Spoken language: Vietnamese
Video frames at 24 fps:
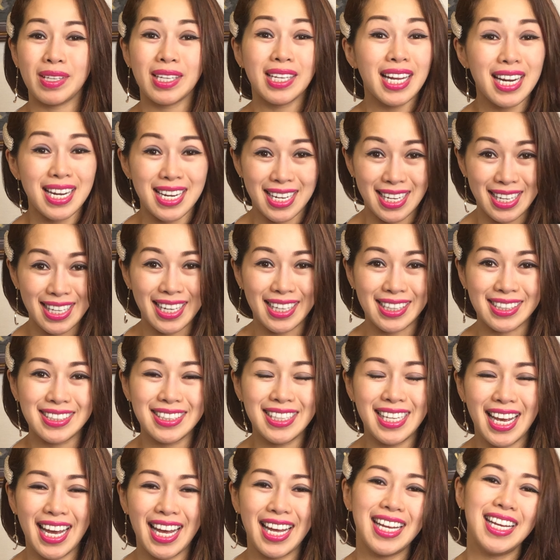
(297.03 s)
các anh chị thử
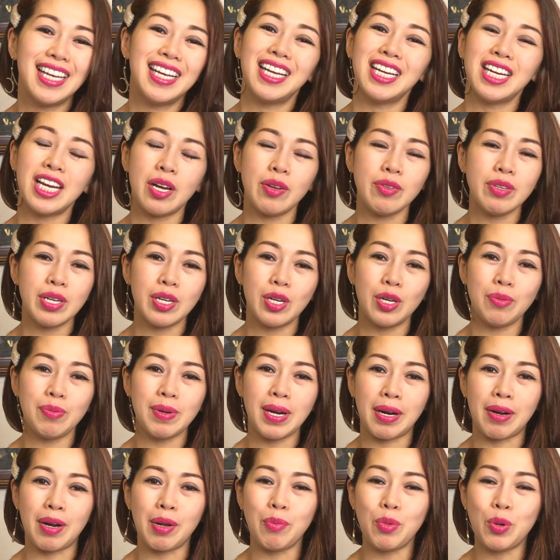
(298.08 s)
nha nếu như lúc
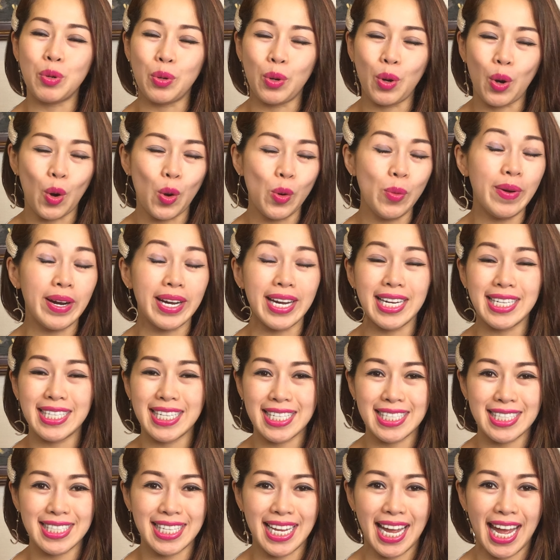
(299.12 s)
nào đó buồn ngủ mà đi
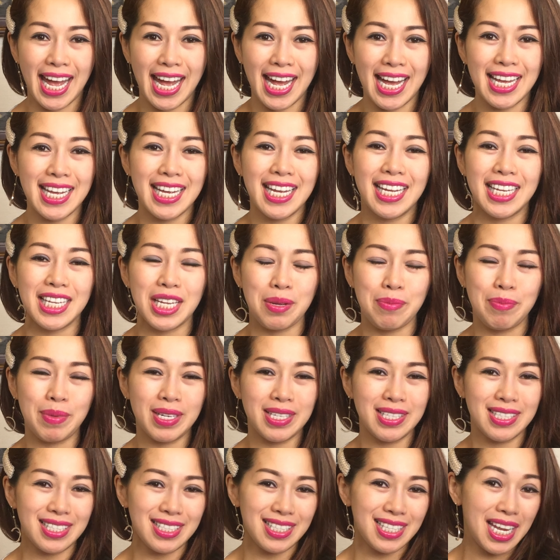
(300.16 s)
trên xe thì
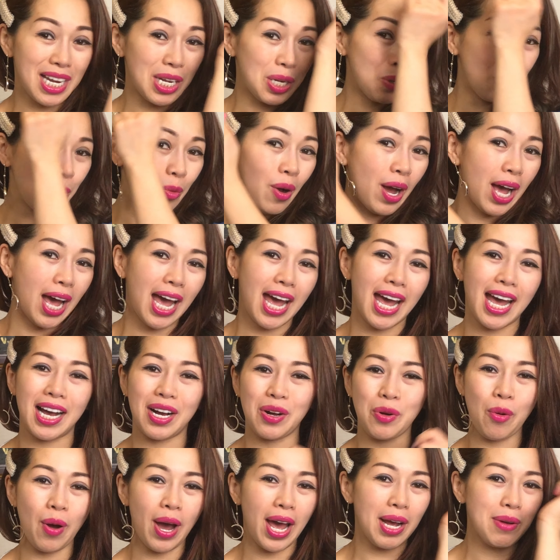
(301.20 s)
mình xịt qua
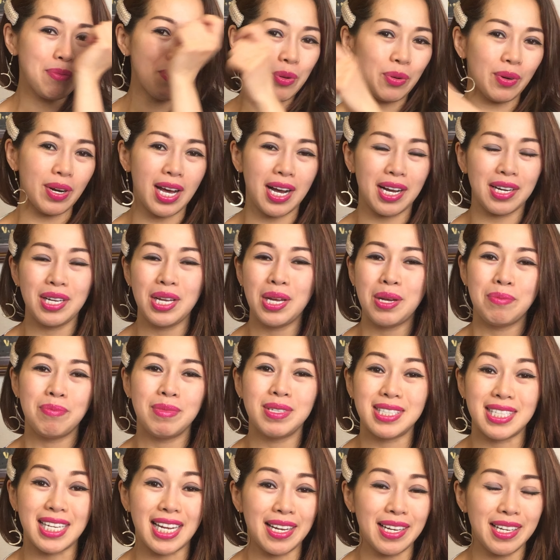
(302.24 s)
khoáng một lần
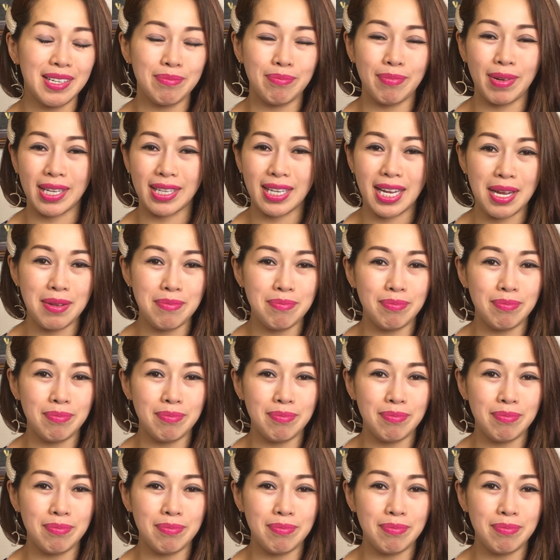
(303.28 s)
mình sẽ thấy